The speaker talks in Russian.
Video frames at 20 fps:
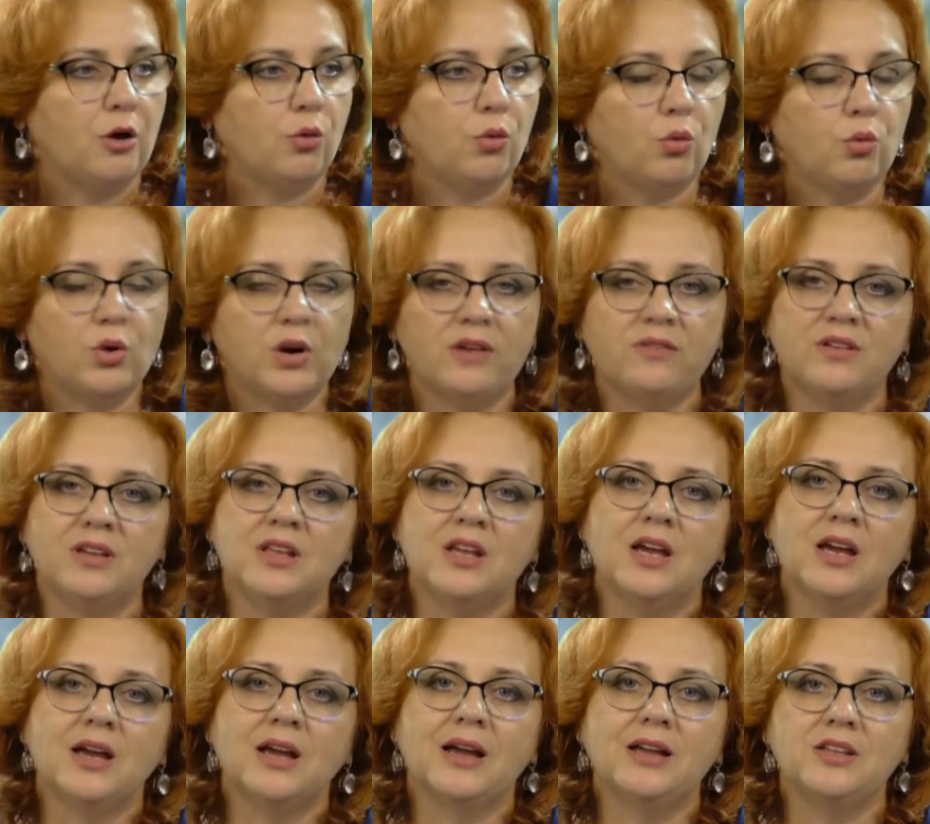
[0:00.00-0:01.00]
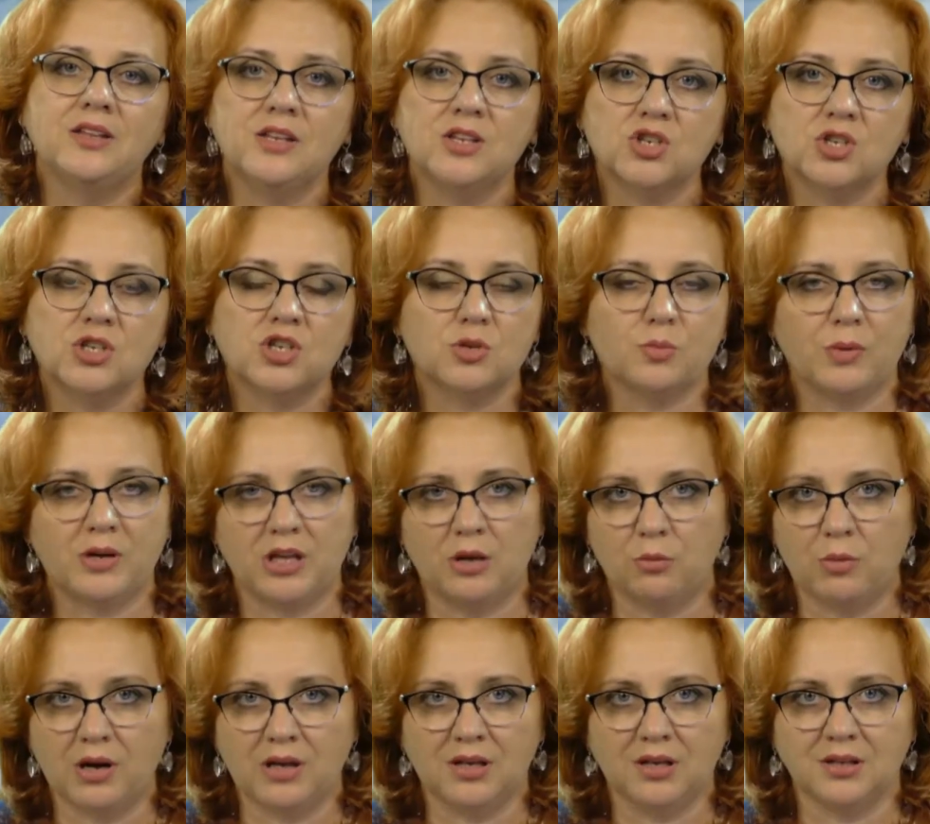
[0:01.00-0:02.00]
уровень, конечно же,
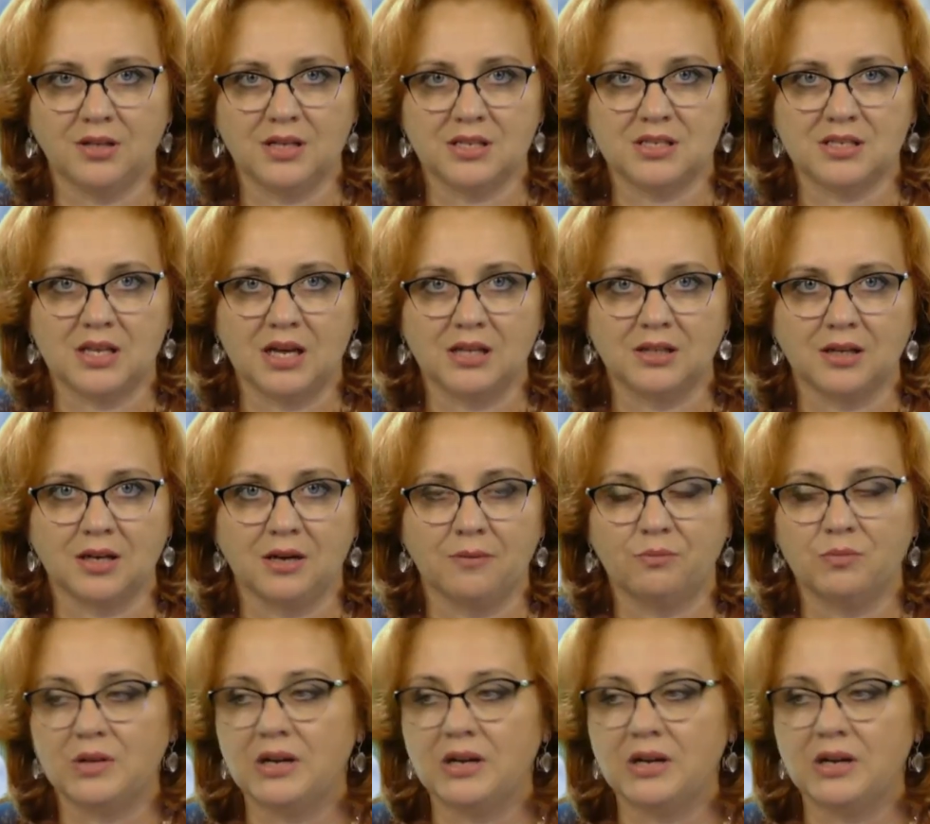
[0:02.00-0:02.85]
понимания достатка.